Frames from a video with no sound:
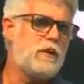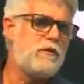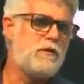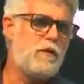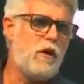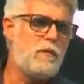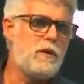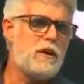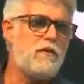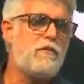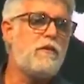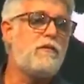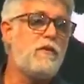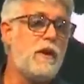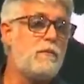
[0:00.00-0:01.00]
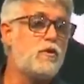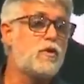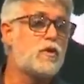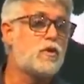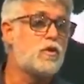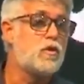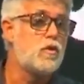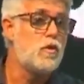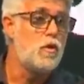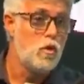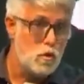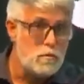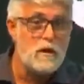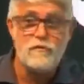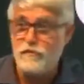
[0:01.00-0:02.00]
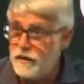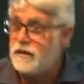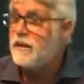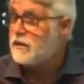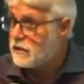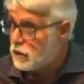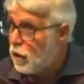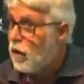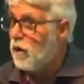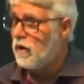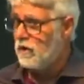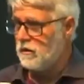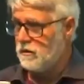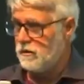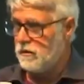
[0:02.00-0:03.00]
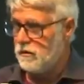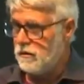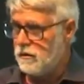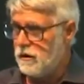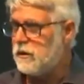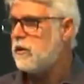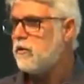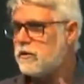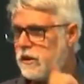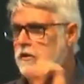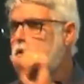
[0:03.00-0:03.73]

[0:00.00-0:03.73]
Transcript: nos informa que vivemos uma vida só. Então